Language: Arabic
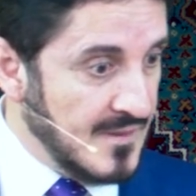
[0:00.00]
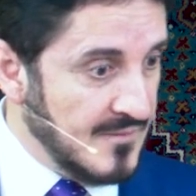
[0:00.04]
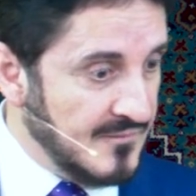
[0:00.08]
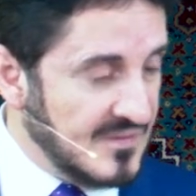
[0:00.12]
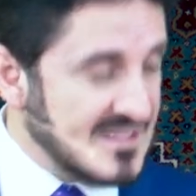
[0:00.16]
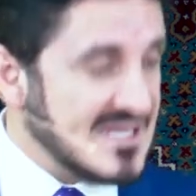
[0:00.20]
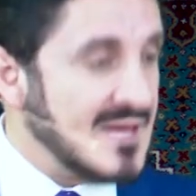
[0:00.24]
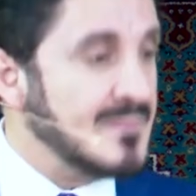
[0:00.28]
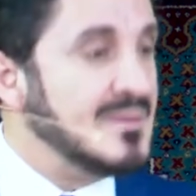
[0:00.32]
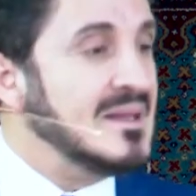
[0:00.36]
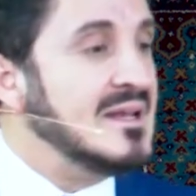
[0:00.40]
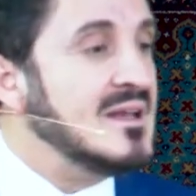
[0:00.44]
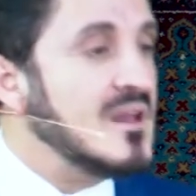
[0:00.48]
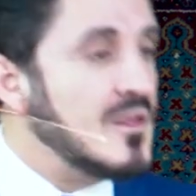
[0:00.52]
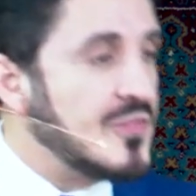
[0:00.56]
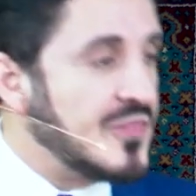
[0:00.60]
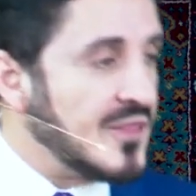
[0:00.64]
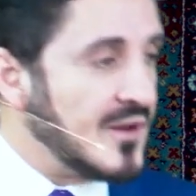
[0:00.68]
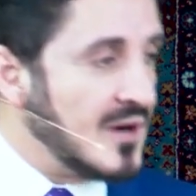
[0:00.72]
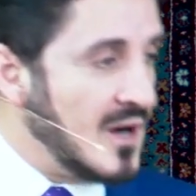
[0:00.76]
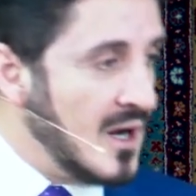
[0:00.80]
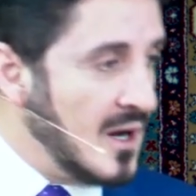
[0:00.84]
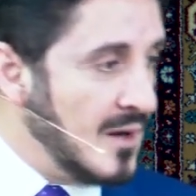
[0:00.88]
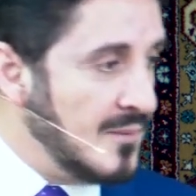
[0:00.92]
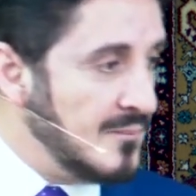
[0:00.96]
في سبيل
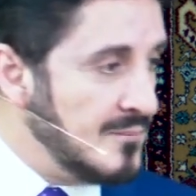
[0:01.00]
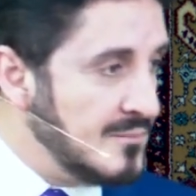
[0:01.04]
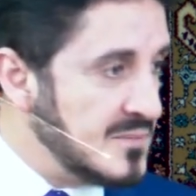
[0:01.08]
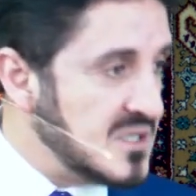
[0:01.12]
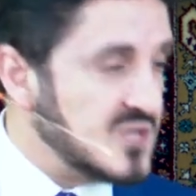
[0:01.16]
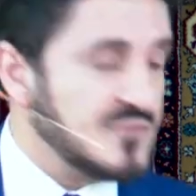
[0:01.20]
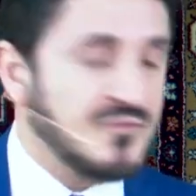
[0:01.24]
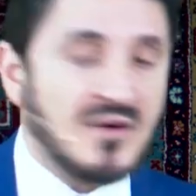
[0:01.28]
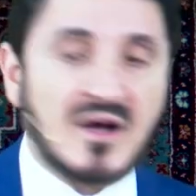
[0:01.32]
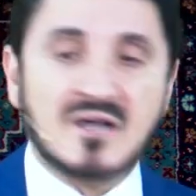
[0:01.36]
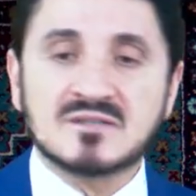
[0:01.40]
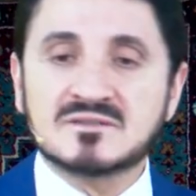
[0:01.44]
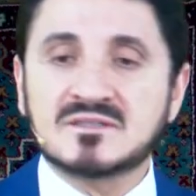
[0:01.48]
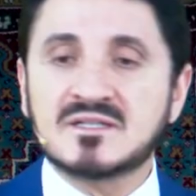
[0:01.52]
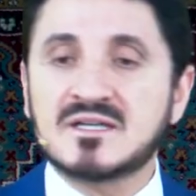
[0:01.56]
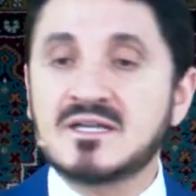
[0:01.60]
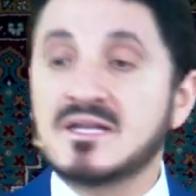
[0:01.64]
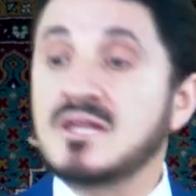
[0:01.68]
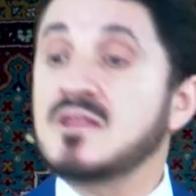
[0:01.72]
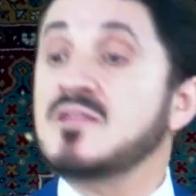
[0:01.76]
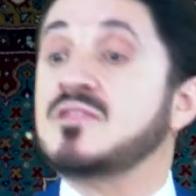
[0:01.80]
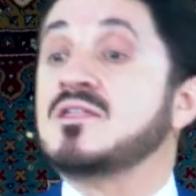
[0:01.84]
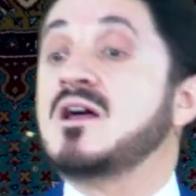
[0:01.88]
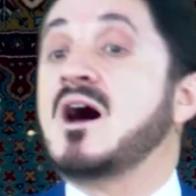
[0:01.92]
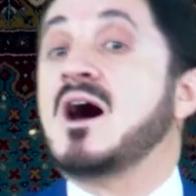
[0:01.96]
الإثراء مش فقط إيه
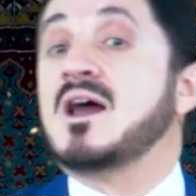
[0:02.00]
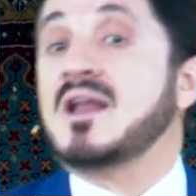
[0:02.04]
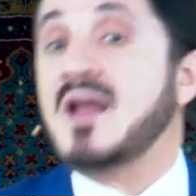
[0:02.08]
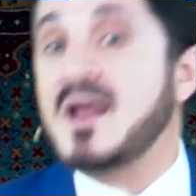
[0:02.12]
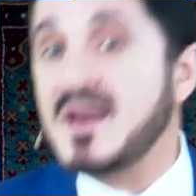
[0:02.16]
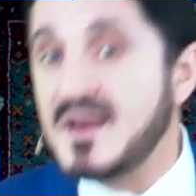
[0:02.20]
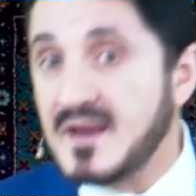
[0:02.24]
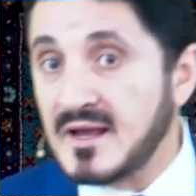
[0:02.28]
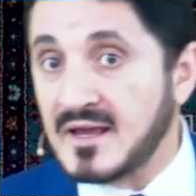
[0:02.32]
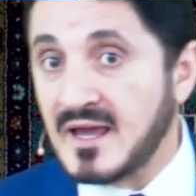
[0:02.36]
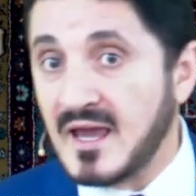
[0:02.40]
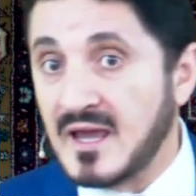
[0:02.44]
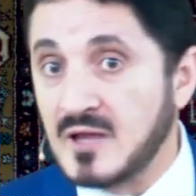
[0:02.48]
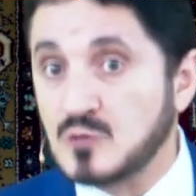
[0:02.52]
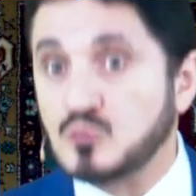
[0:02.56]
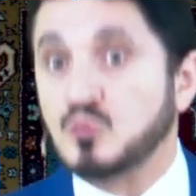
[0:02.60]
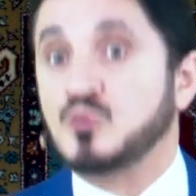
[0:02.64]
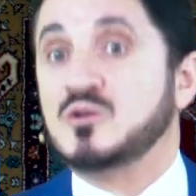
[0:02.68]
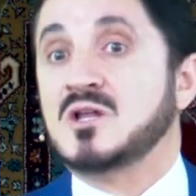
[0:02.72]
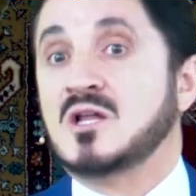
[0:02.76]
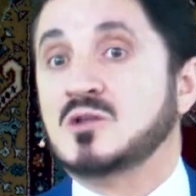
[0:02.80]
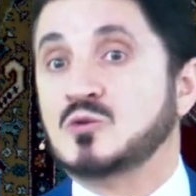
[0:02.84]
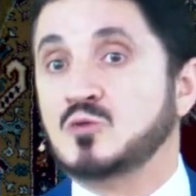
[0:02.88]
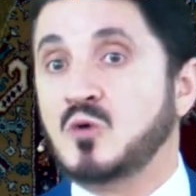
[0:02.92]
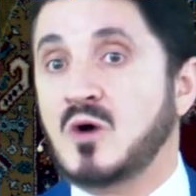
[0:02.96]
لإظهار أنك إيه
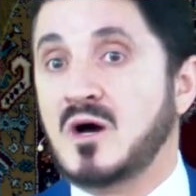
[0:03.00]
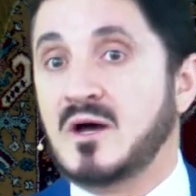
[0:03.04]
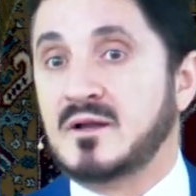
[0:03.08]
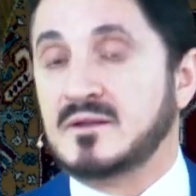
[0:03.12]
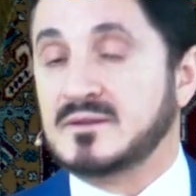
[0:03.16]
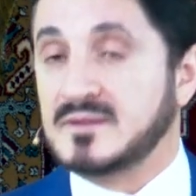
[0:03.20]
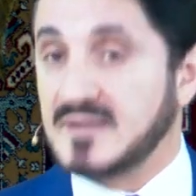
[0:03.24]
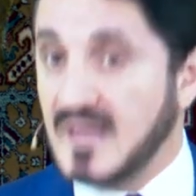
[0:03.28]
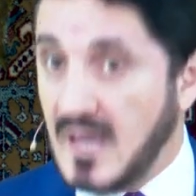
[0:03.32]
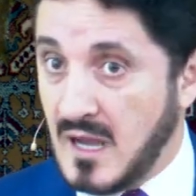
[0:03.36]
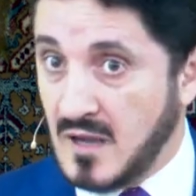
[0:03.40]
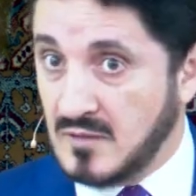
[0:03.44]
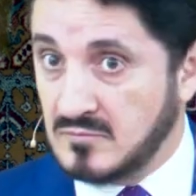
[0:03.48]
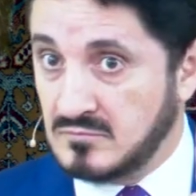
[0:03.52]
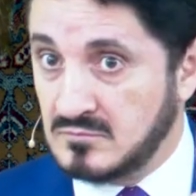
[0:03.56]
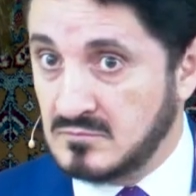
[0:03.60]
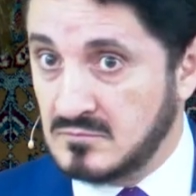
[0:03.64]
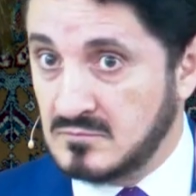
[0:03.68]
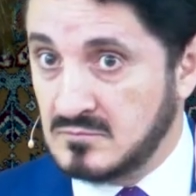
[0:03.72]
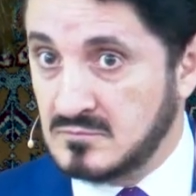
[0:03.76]
تريد أن تعارض لا